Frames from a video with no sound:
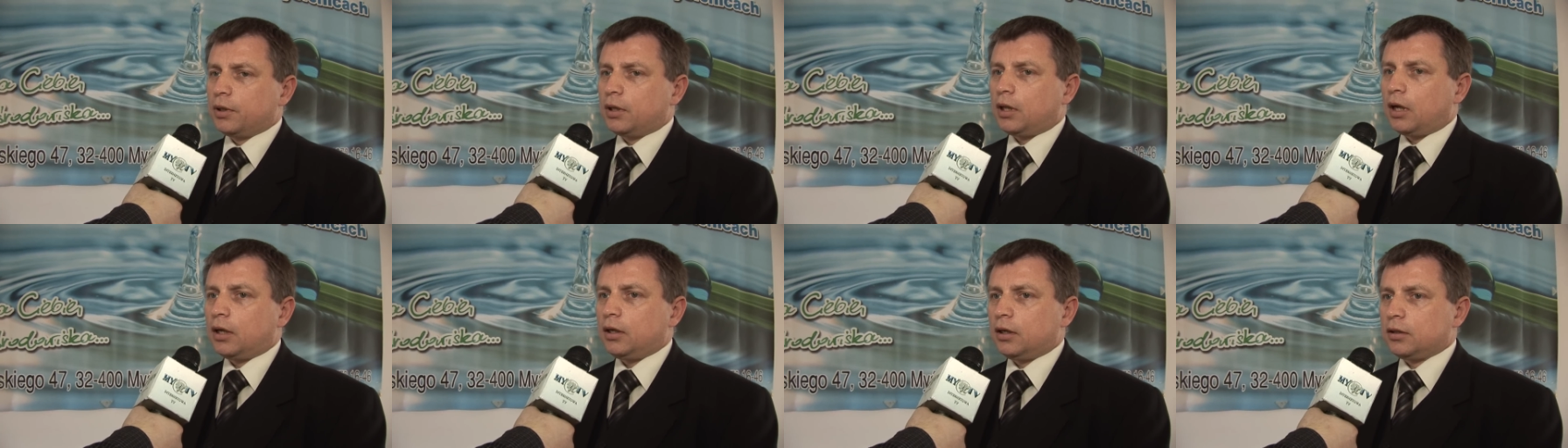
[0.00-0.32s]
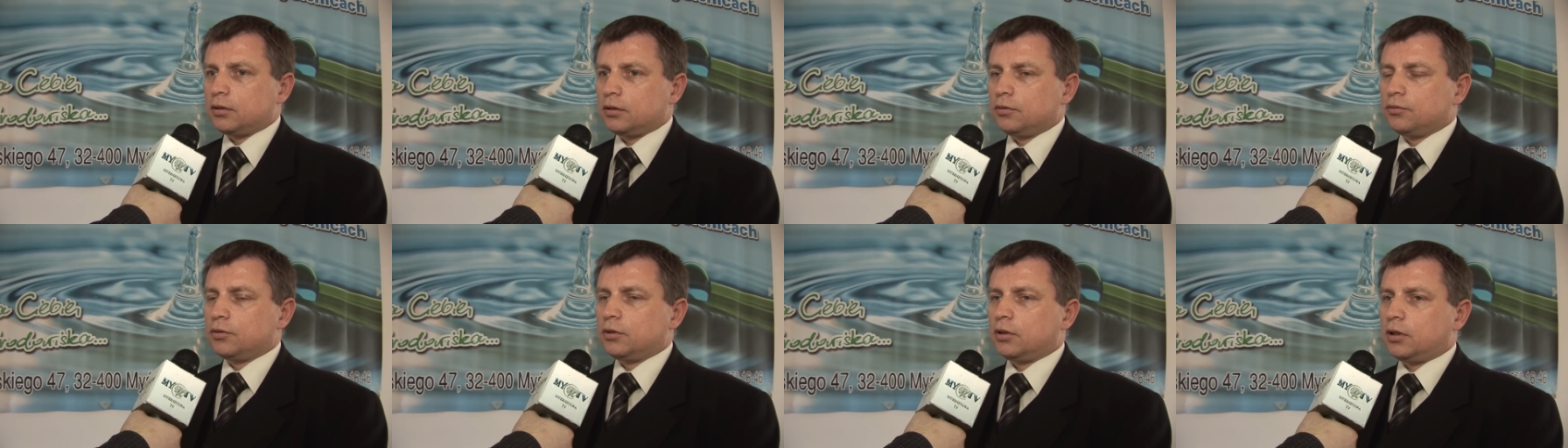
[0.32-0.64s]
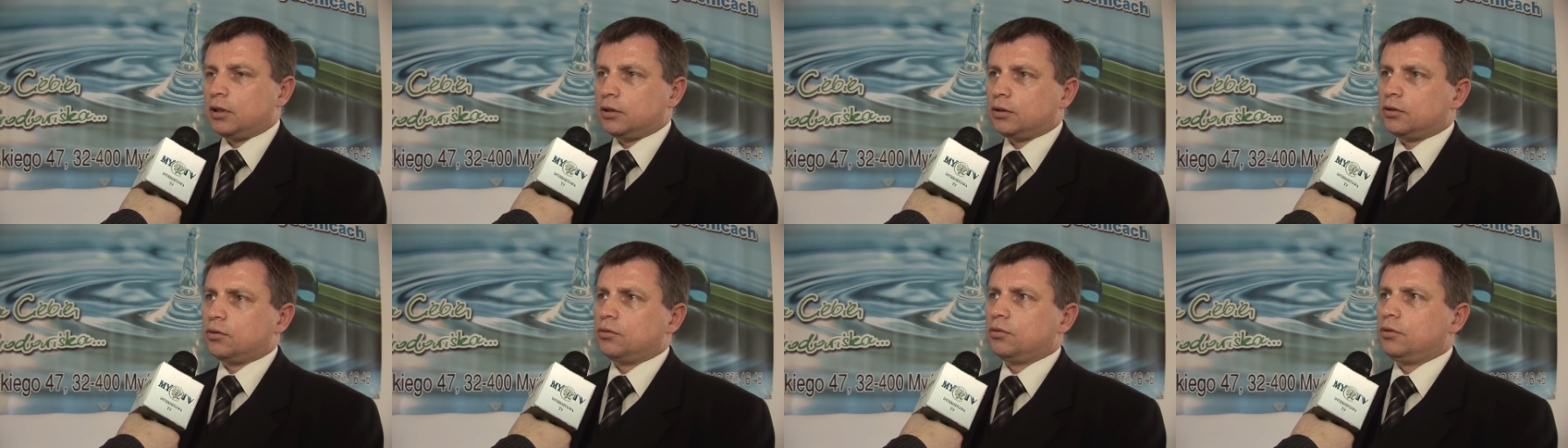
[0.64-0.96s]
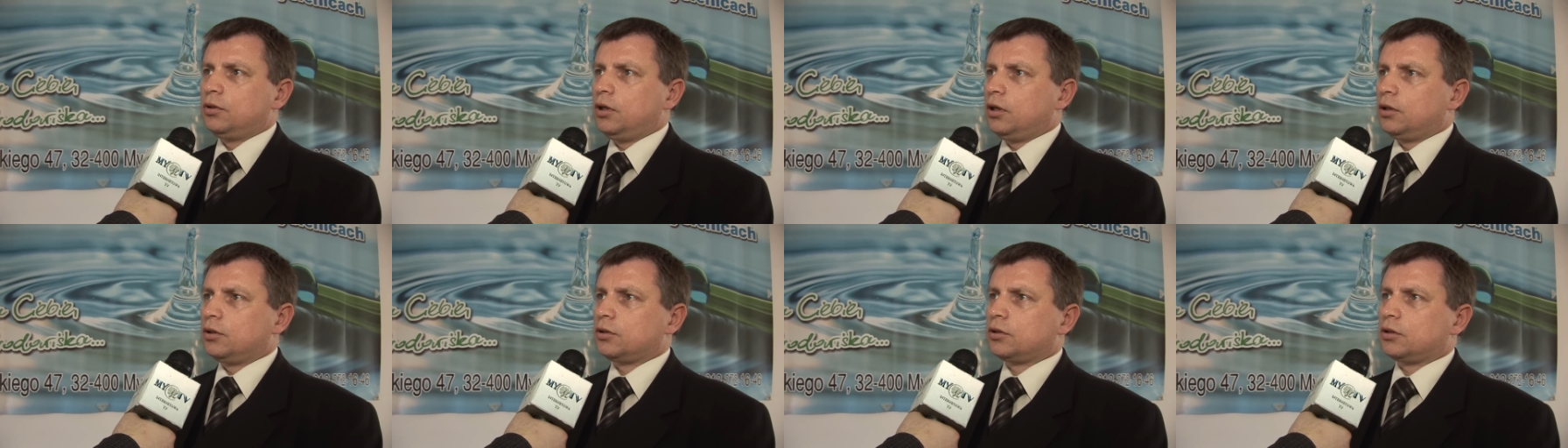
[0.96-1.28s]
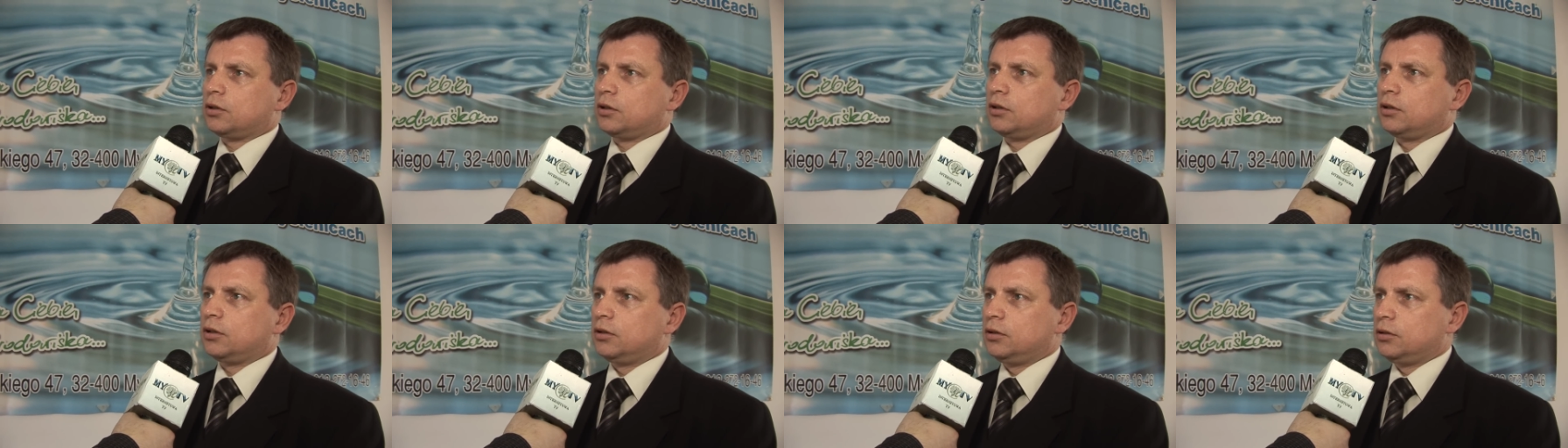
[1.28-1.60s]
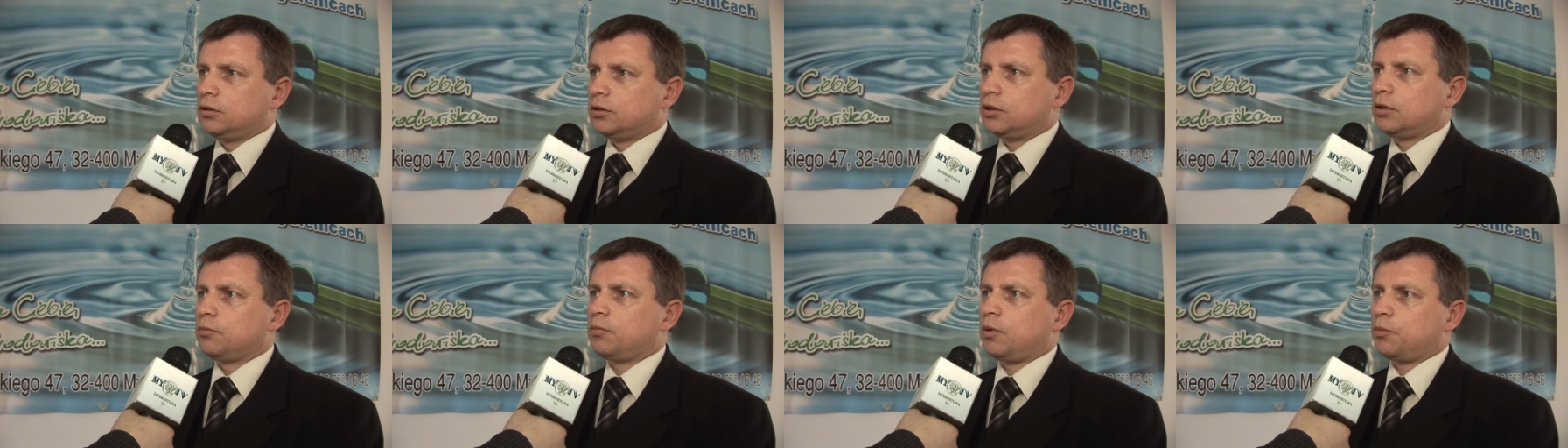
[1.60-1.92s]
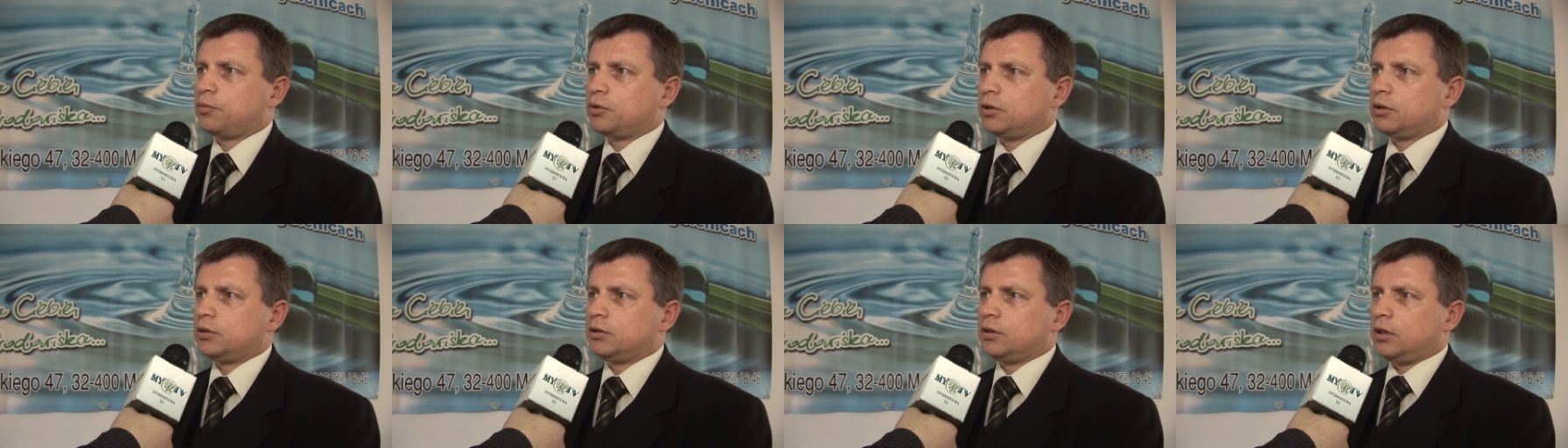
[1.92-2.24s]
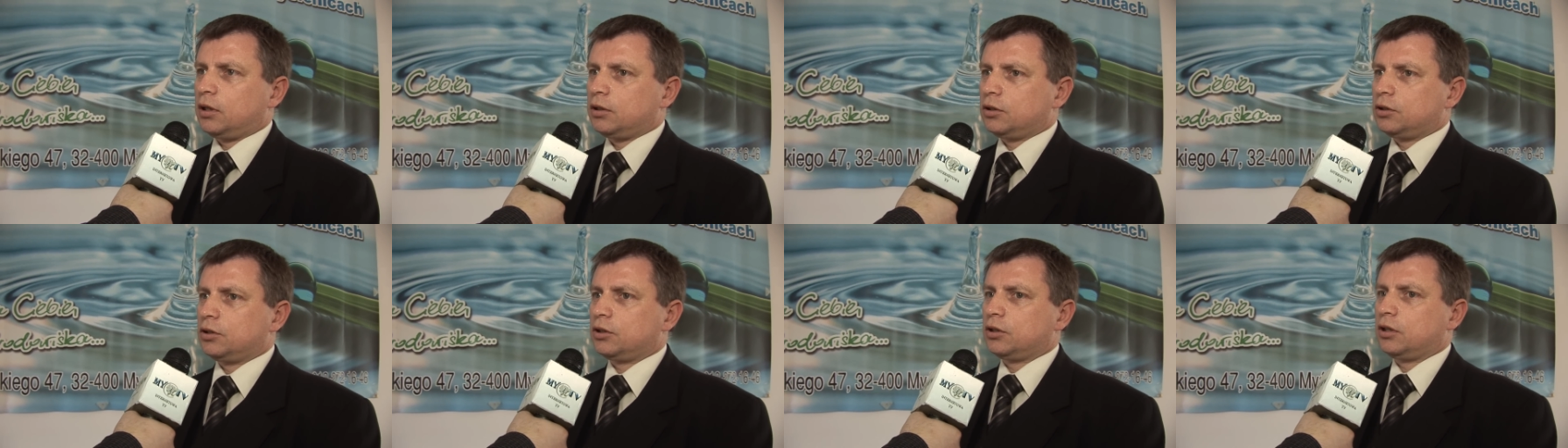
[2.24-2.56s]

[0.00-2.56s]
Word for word: pytania są coraz trudniejsze i trzeba przyznać,